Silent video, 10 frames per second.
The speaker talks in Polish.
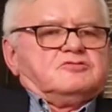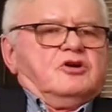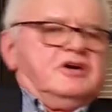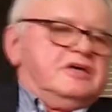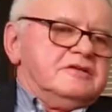
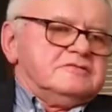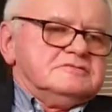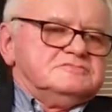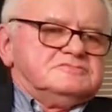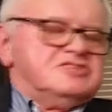trochę
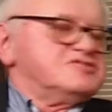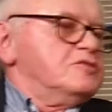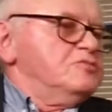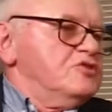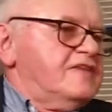mm,
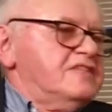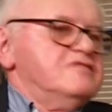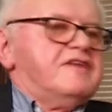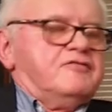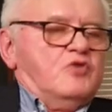dyskryminowany
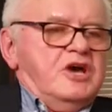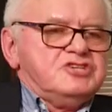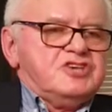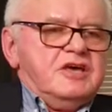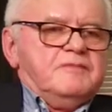w
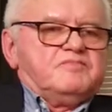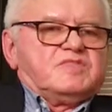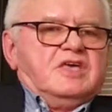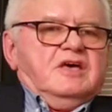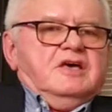AWS-ie
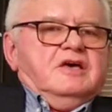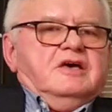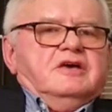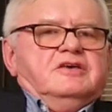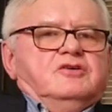
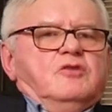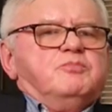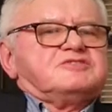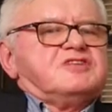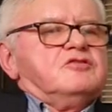i on
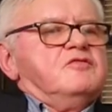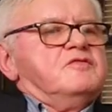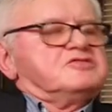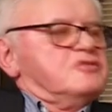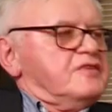postanowił
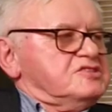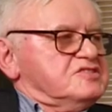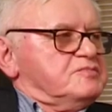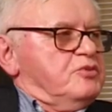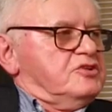wycofać
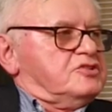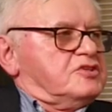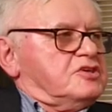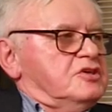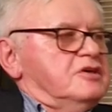się z
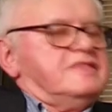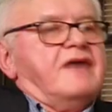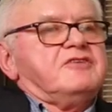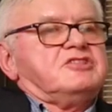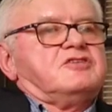polityki.
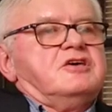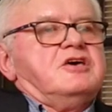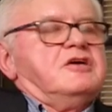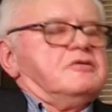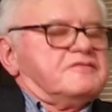Nawet
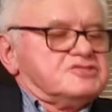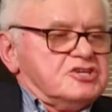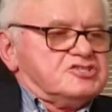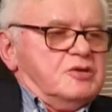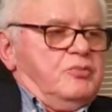y,
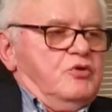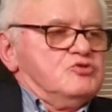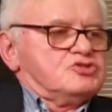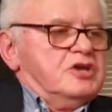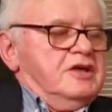wcześniej, bo
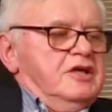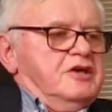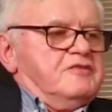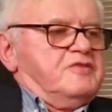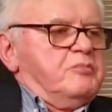już
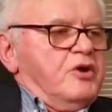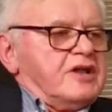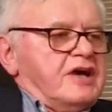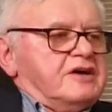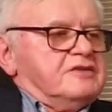w
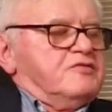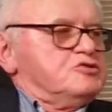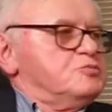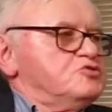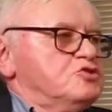wyborach w
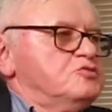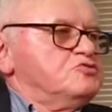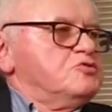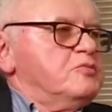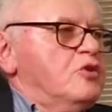
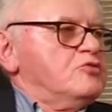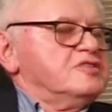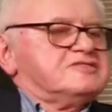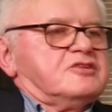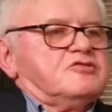1987 roku
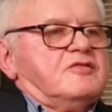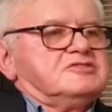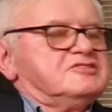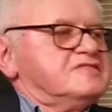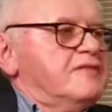nie startował z
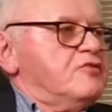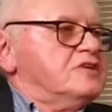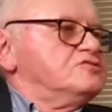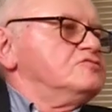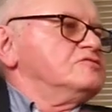listy
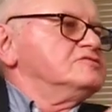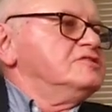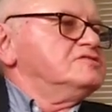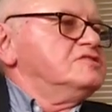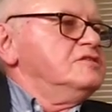AWS-u, tylko z
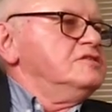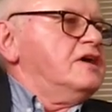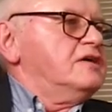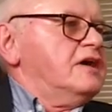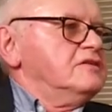listy
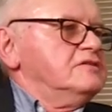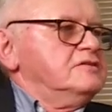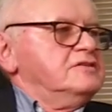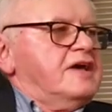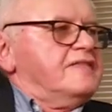
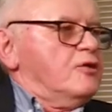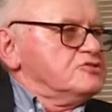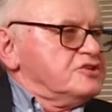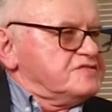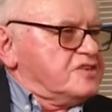y, Jana
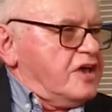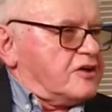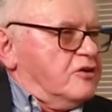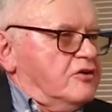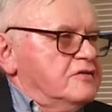
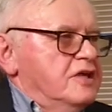Olszewskiego